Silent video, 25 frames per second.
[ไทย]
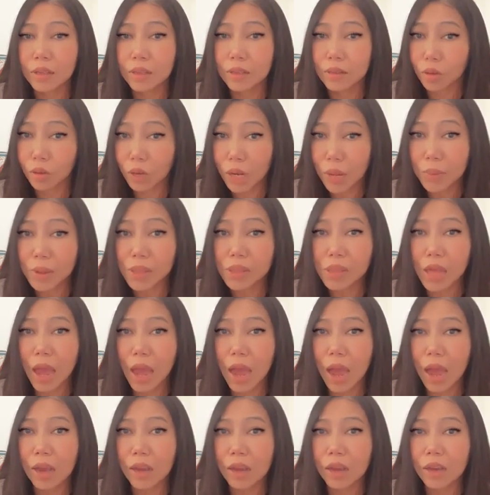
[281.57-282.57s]
ต้องได้ภาษา
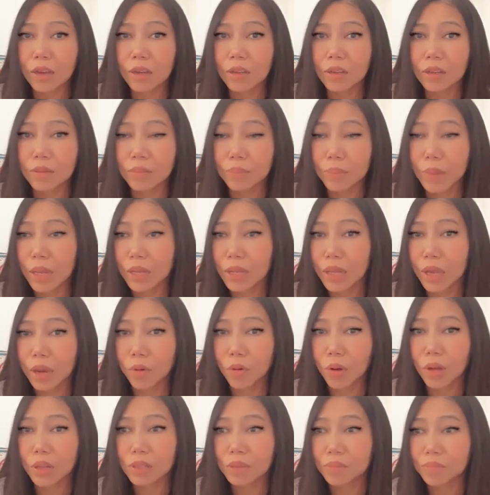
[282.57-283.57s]
ค่ะ แม้แต่
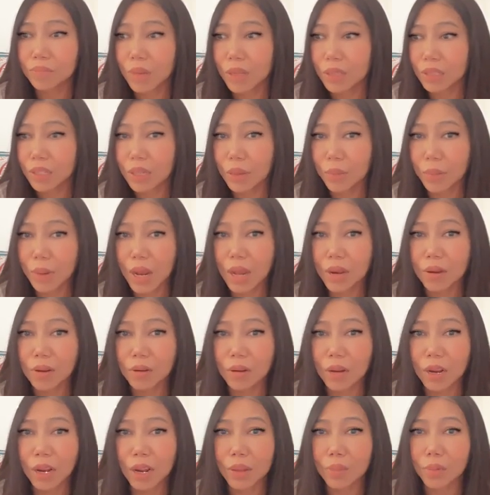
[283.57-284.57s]
ว่าแม้จะทำงาน
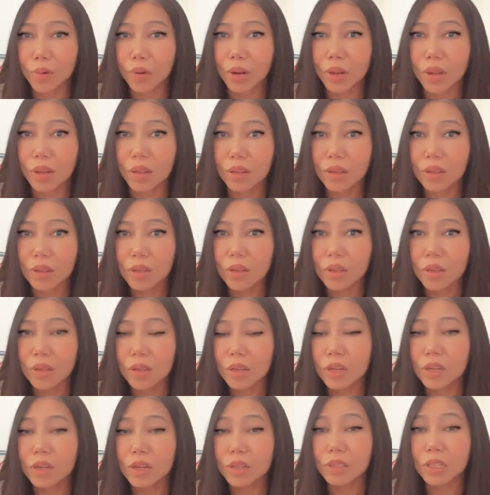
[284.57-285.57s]
อะไรพวกเนี้ย
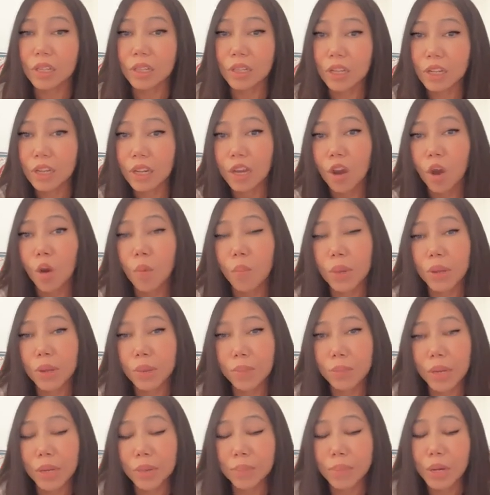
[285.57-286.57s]
คือ แต่ที่เนี่ยเขาไม่
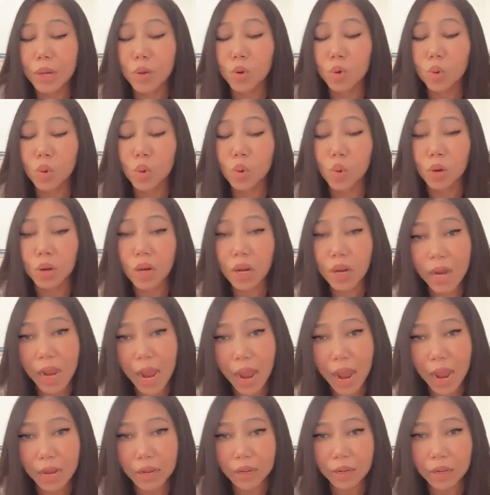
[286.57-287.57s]
ไม่ไม่ดูถูกเรื่อง
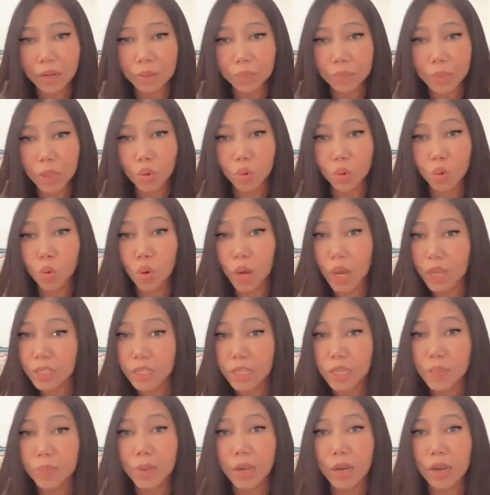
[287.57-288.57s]
งาน ไม่ดูถูกอา
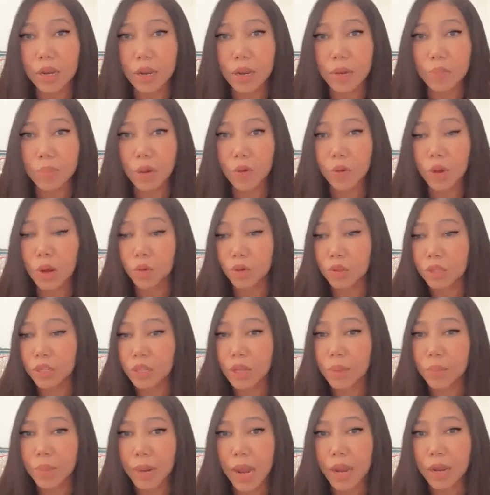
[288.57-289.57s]
ชีพกันนะ ไม่ว่าคุณจะ
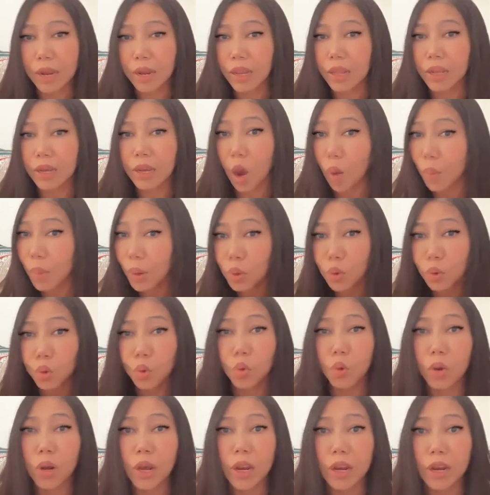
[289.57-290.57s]
ทำงานอะไรเขาไม่ดู
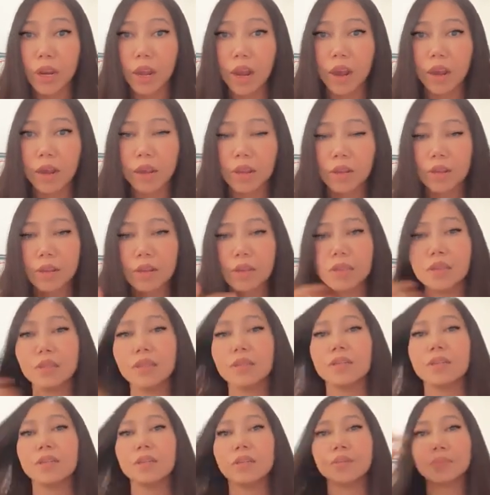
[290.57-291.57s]
ถูกกันนะคะเอ
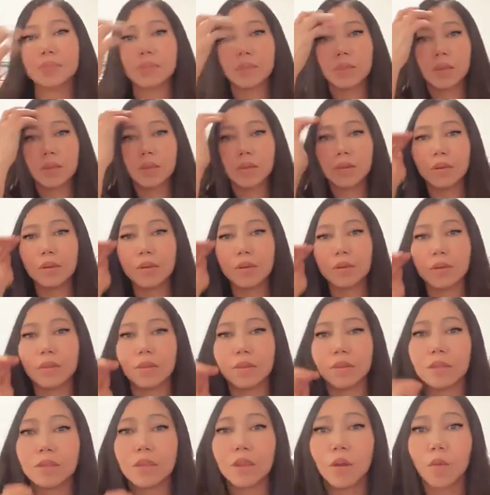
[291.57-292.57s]
อ
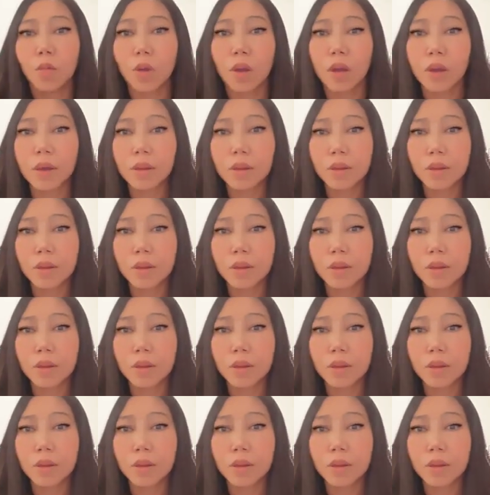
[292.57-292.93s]
แต่ว่า